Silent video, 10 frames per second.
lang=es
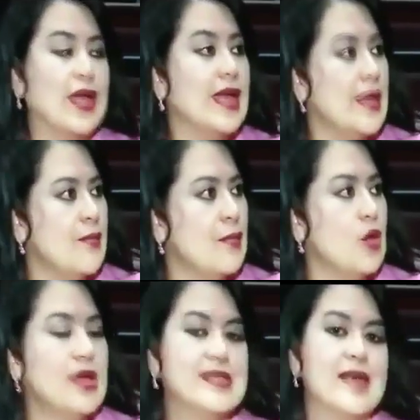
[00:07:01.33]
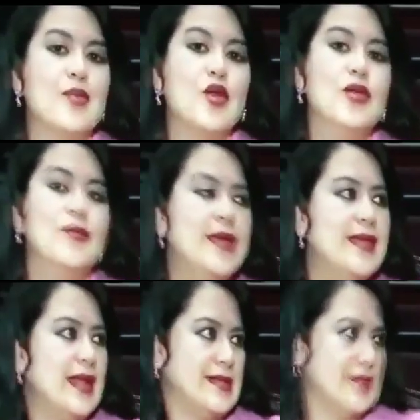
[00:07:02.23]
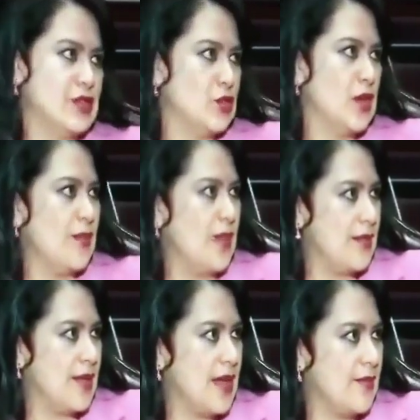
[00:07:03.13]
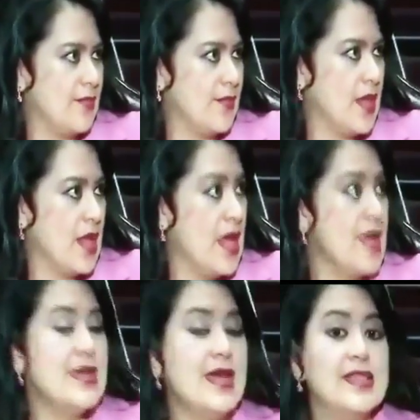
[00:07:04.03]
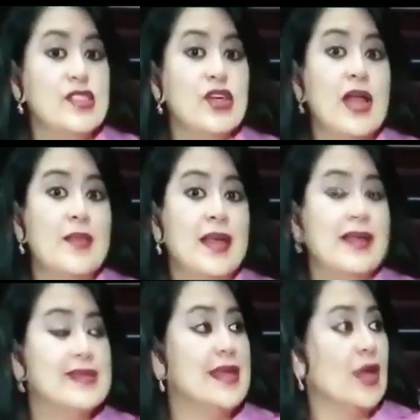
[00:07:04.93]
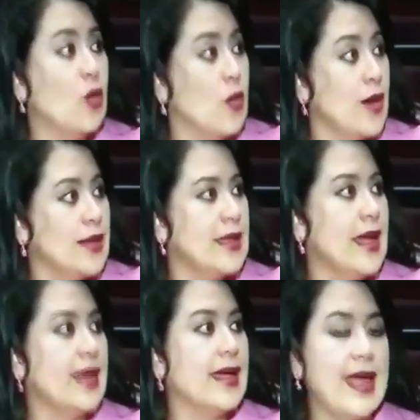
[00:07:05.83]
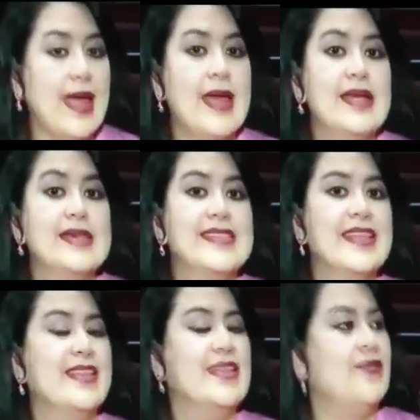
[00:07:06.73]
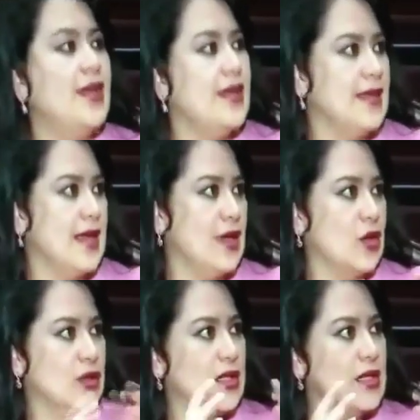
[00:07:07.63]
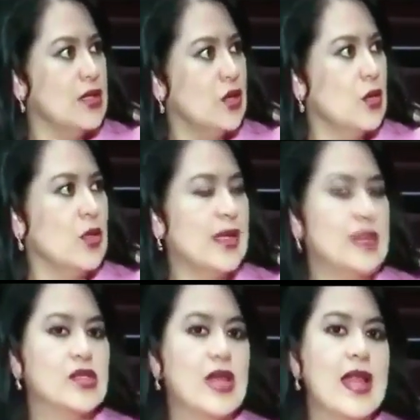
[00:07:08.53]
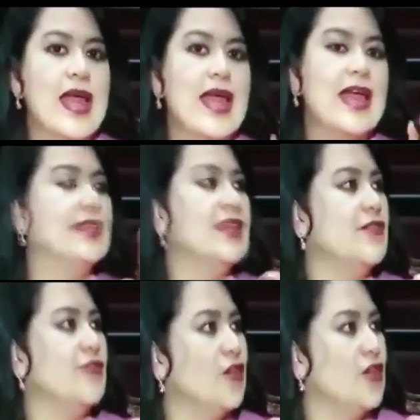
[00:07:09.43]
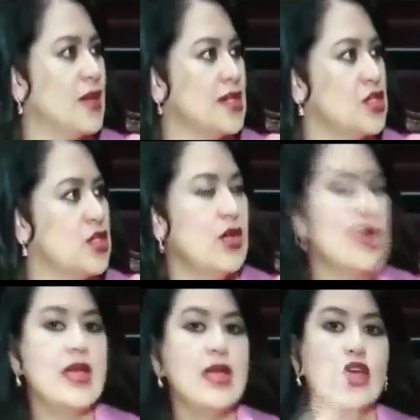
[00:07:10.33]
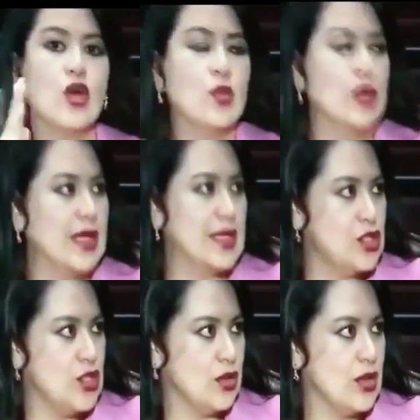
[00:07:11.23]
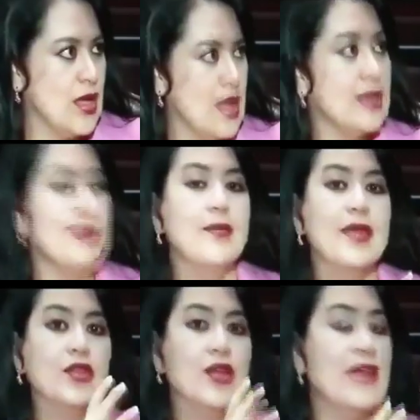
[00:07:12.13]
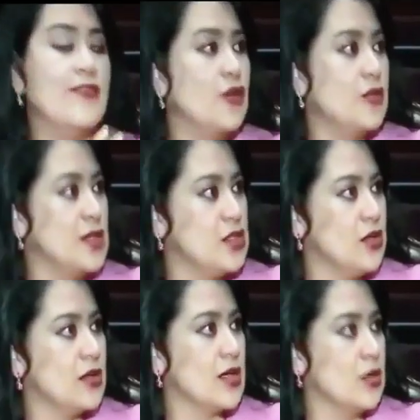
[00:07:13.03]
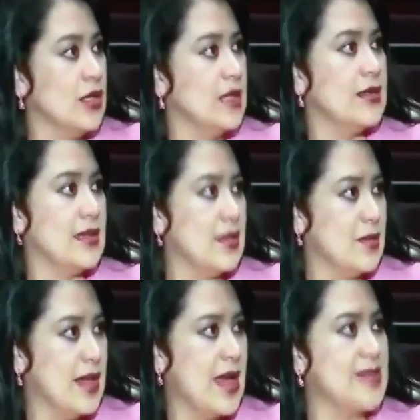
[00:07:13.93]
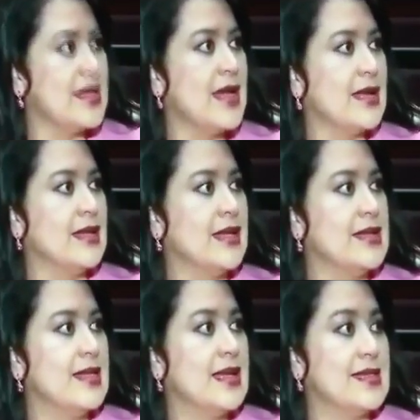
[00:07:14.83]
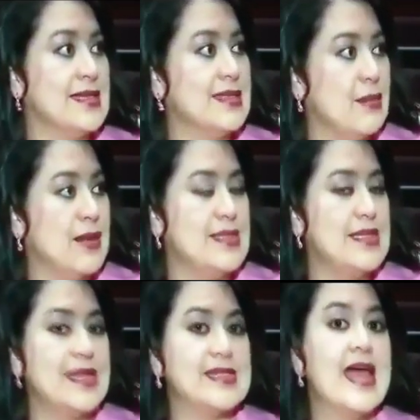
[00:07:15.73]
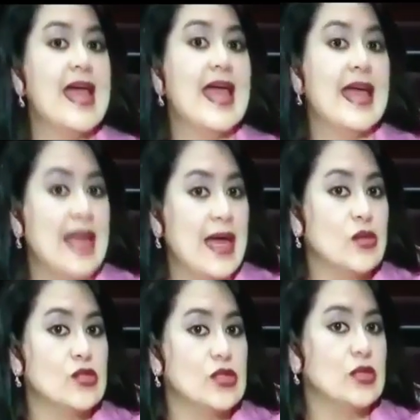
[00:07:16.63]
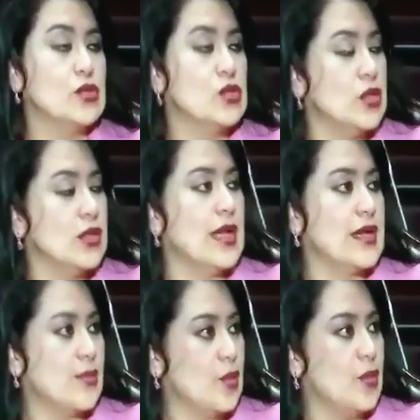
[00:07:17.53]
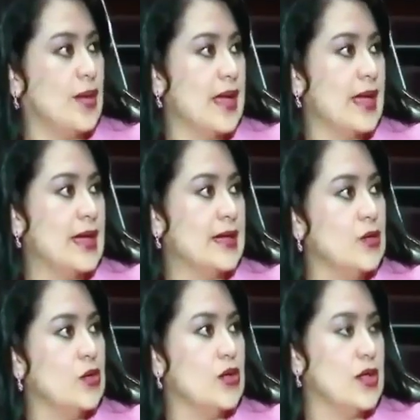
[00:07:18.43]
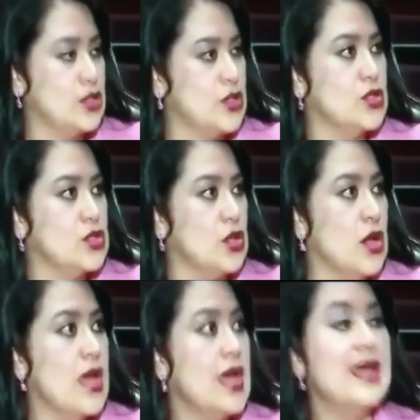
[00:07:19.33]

por ejemplo, está prohibida la censura previa y adicionalmente se encuentra que se divide el contenido comunicacional entre información y comunicación, debiendo la información reunir determinadas características establecidas en la Constitución de la República, en el artículo 18.